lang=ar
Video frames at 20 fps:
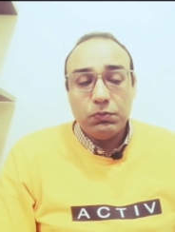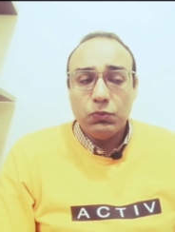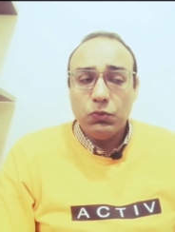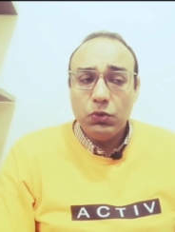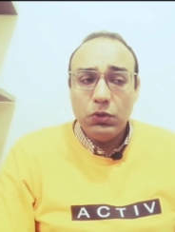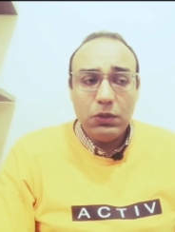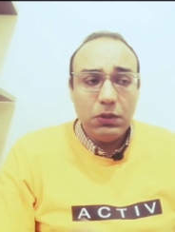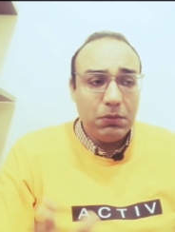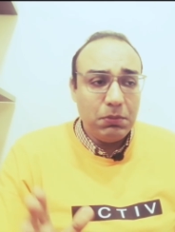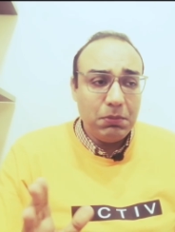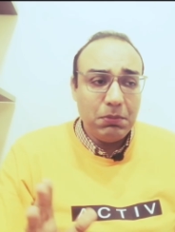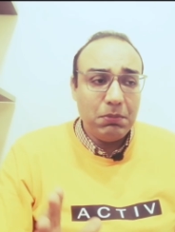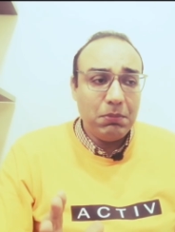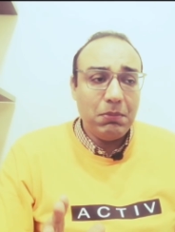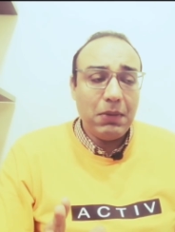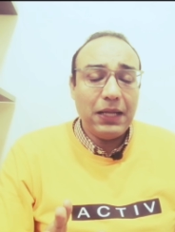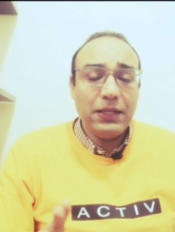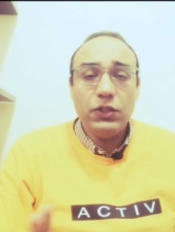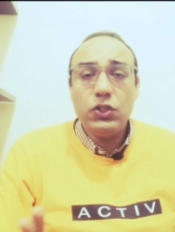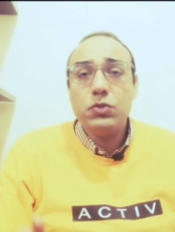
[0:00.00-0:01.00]

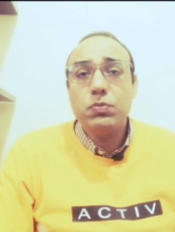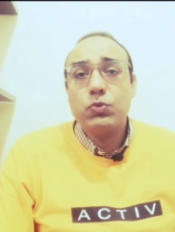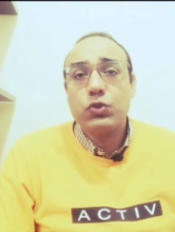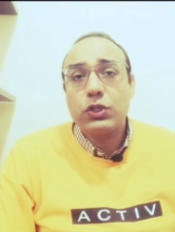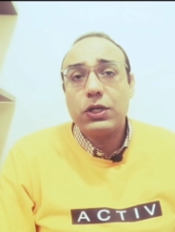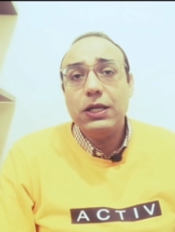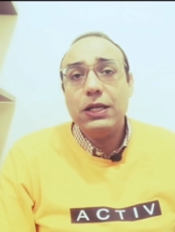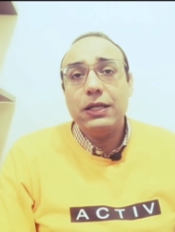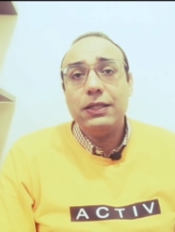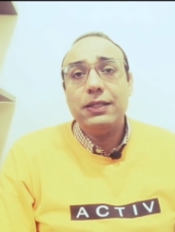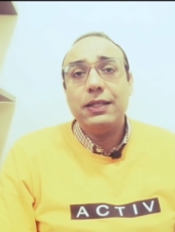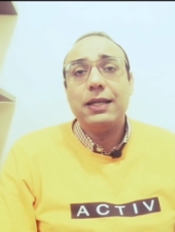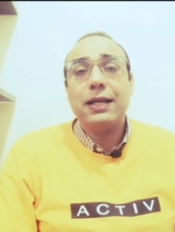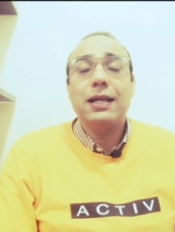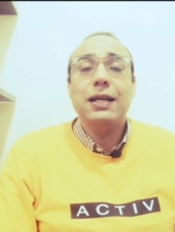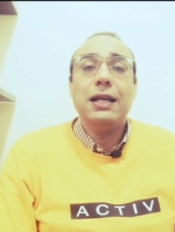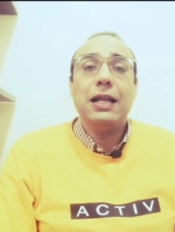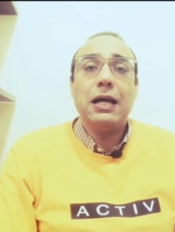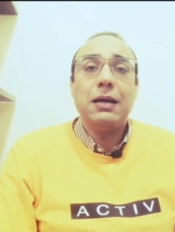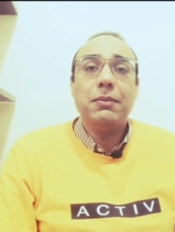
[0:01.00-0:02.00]
وما عنديش مشكله ان
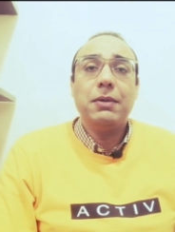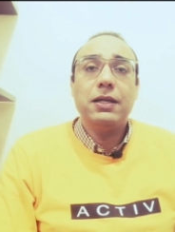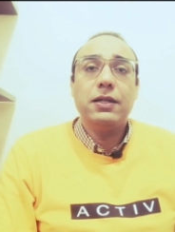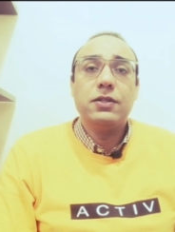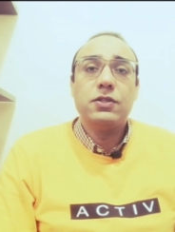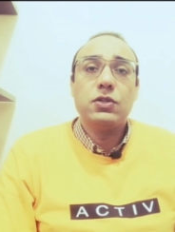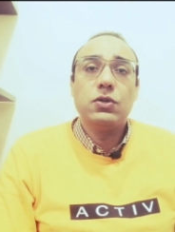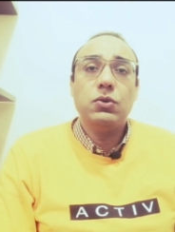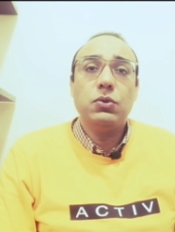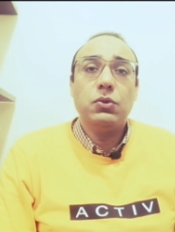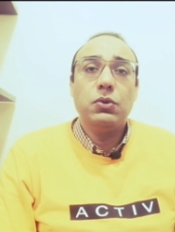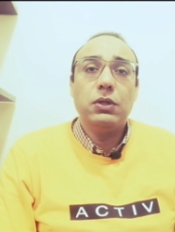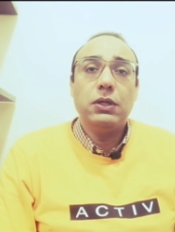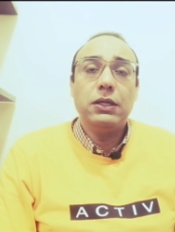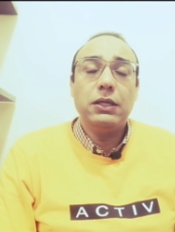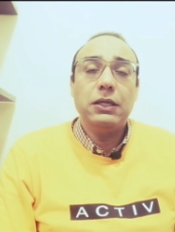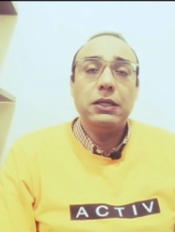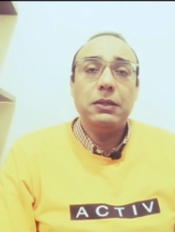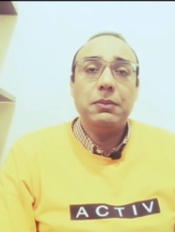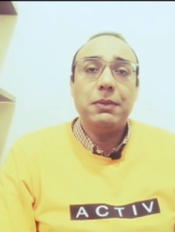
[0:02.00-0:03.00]
رجال الاعمال ينزلوا
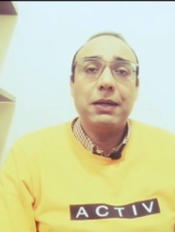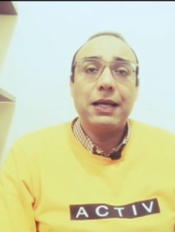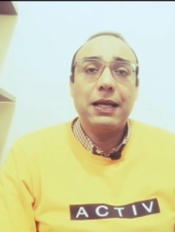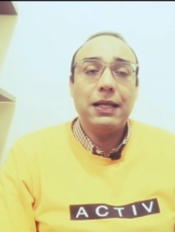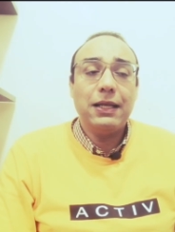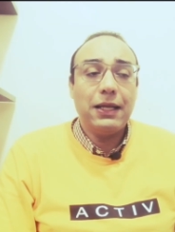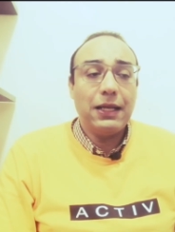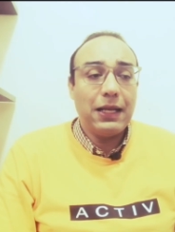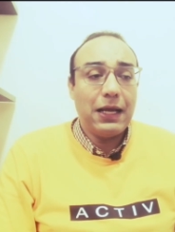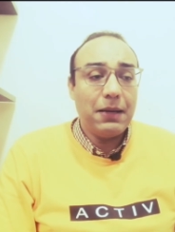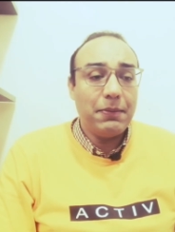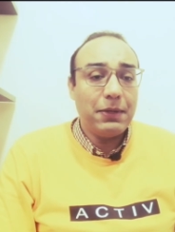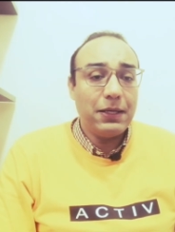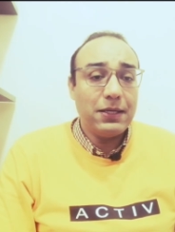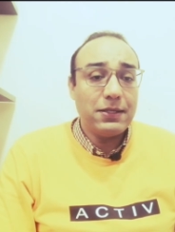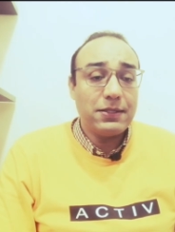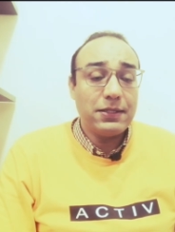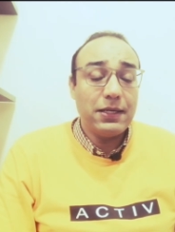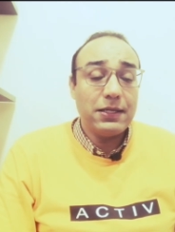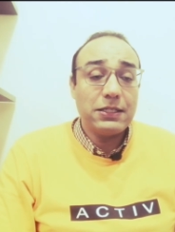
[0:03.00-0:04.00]
آه، مجال العمل
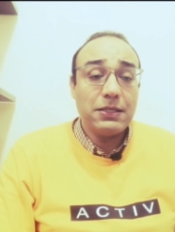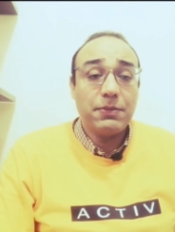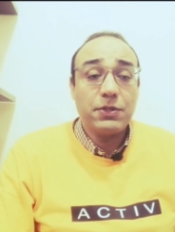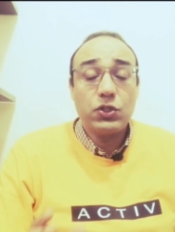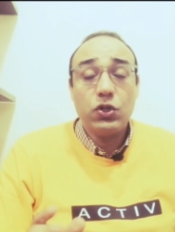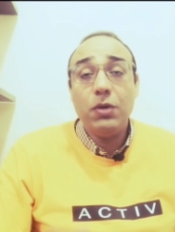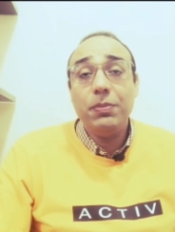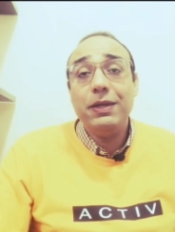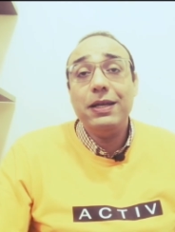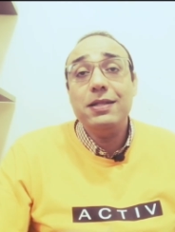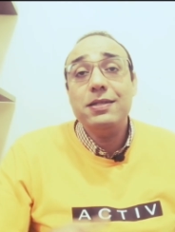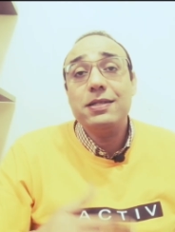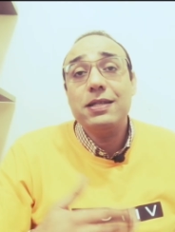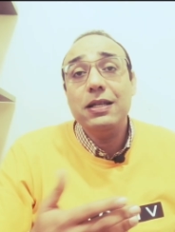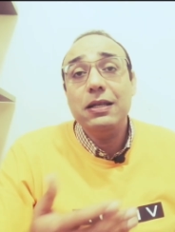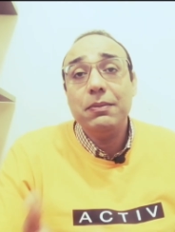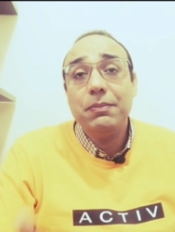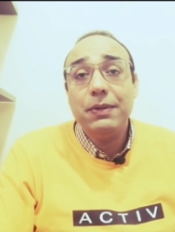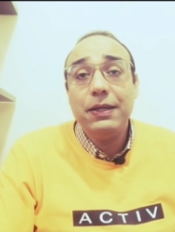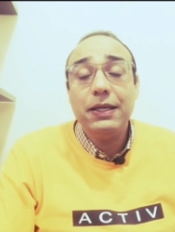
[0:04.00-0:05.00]
السياسي بس هو
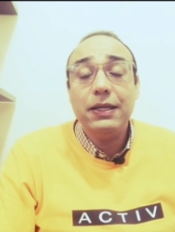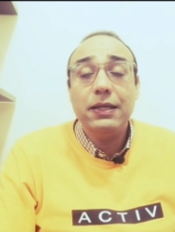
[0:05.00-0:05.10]
بينزل